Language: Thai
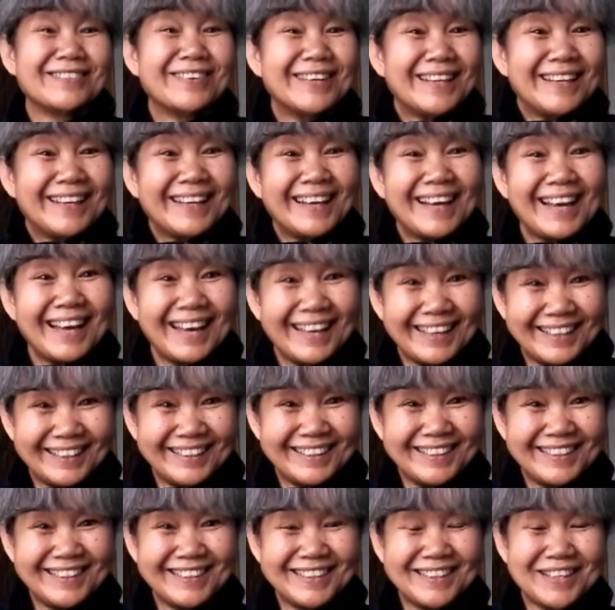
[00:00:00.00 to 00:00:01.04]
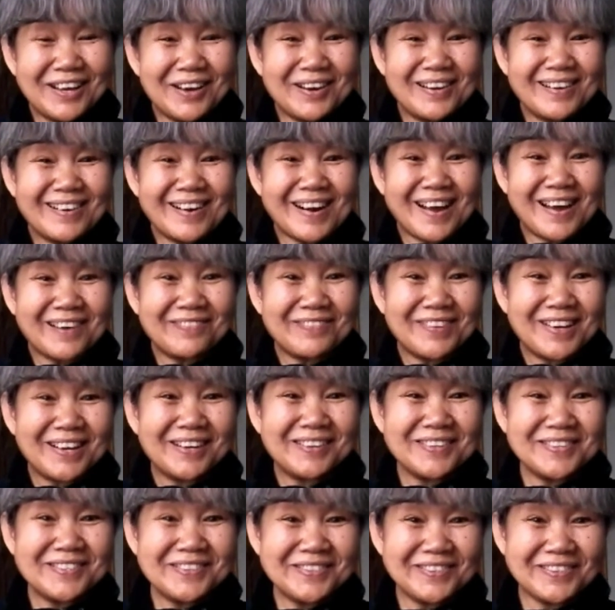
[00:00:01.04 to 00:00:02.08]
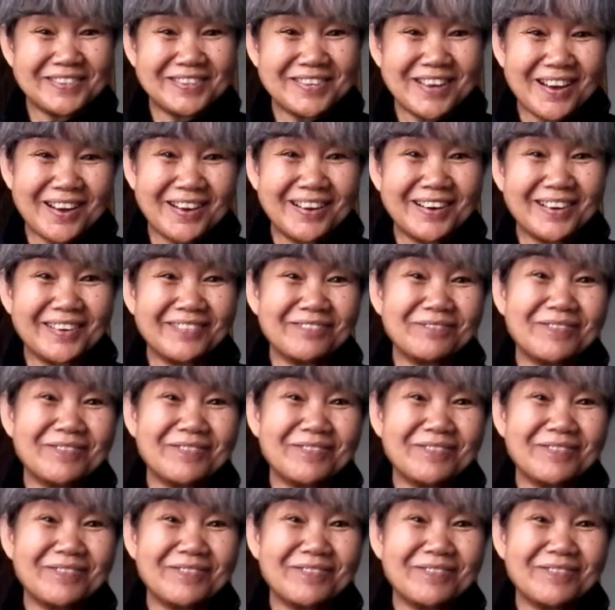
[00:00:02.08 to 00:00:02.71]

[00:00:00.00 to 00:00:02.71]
วัสดีค่ะยินดีต้อนรับเข้าสู่ช่อง